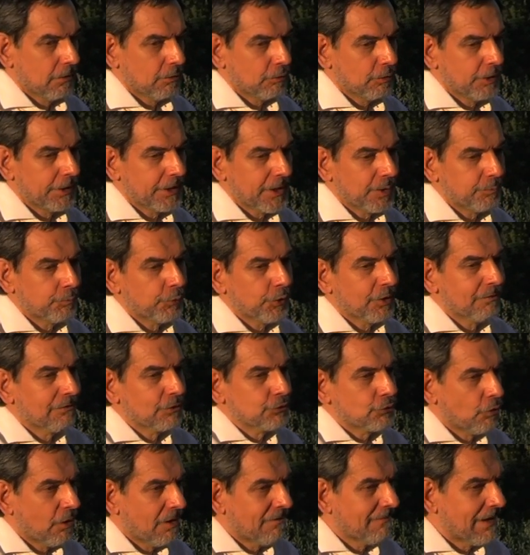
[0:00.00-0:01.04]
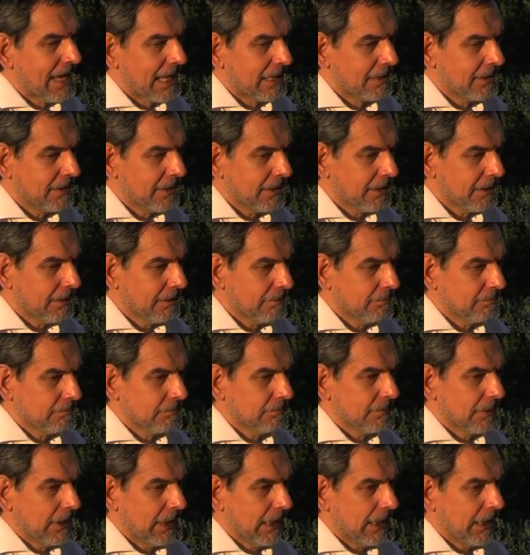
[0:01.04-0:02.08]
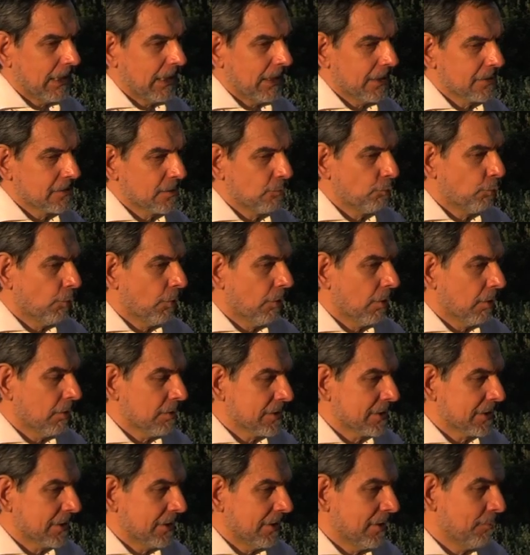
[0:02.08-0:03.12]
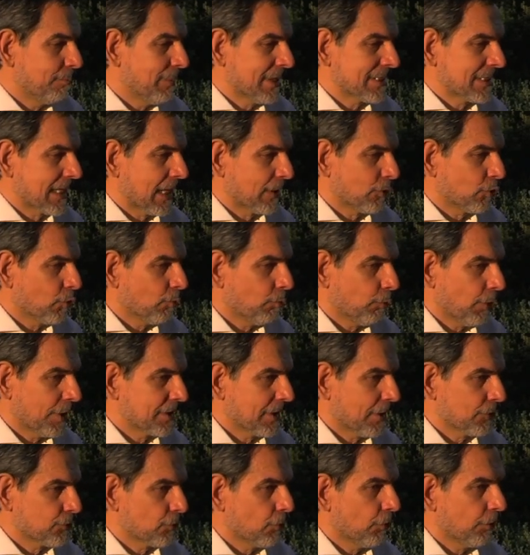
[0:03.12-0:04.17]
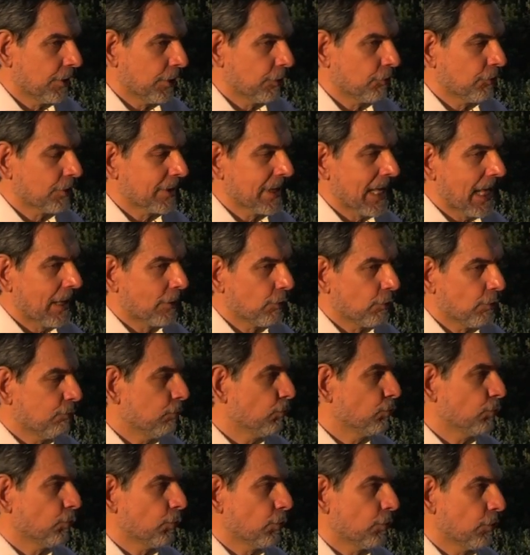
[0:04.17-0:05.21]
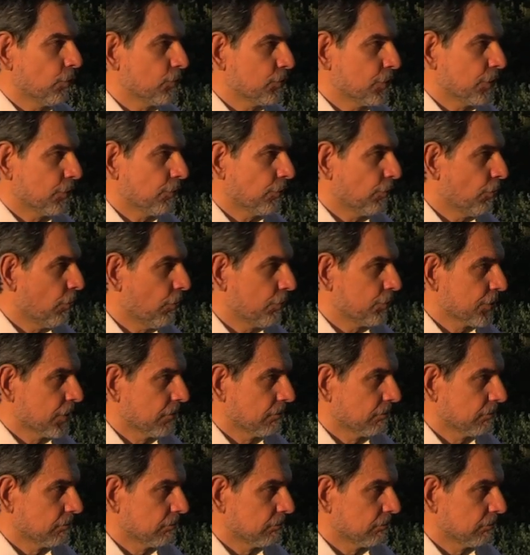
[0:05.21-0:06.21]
Con il tempo che va solo avanti, eh, può, il passato può essere solo ricordato, il futuro non si conosce.